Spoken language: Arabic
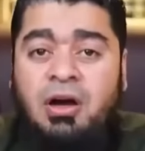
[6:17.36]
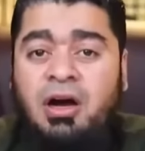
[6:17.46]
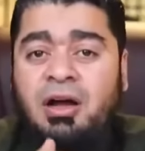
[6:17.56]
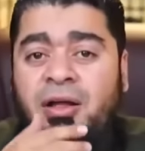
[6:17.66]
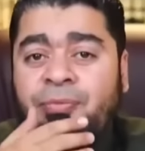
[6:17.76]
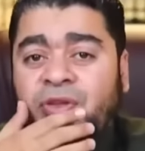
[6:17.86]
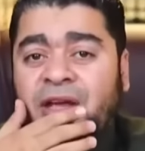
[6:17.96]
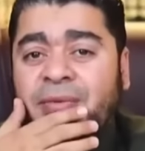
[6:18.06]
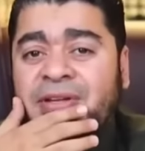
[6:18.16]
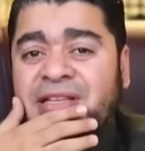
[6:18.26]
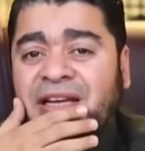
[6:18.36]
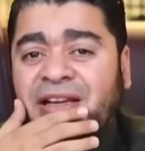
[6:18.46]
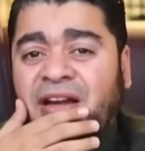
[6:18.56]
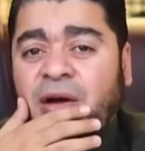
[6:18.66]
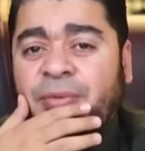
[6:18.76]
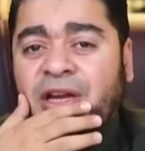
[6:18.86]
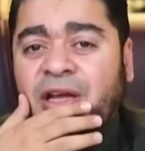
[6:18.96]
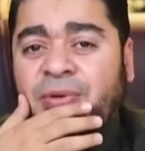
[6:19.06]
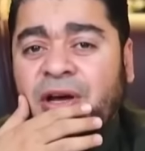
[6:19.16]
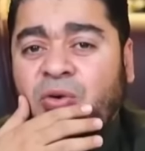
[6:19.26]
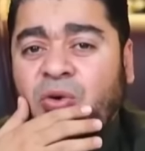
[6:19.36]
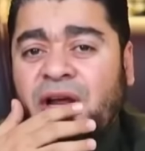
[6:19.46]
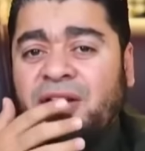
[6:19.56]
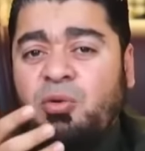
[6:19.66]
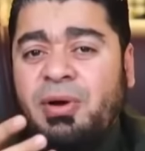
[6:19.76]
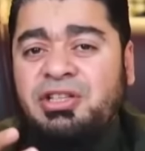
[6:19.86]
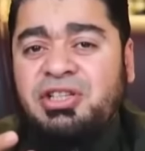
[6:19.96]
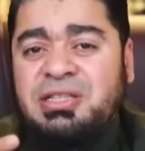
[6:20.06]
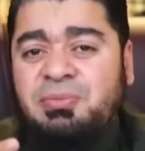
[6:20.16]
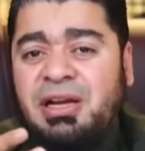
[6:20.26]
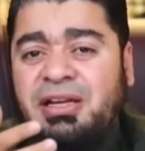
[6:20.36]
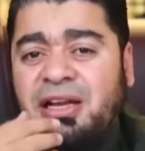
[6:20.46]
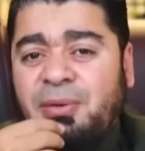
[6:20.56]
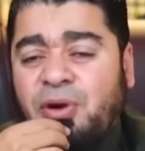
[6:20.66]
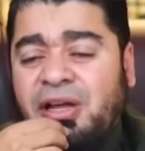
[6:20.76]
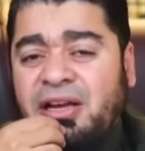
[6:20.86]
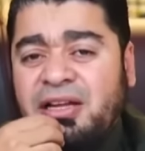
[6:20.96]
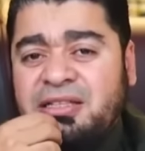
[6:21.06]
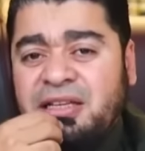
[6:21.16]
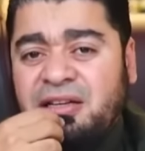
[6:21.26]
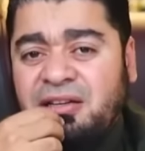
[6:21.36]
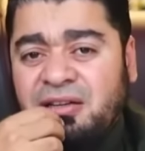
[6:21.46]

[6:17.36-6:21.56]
آه،, اه طيب السيد الخامنئي بيقول انهم انجس من الكلاب والخنازير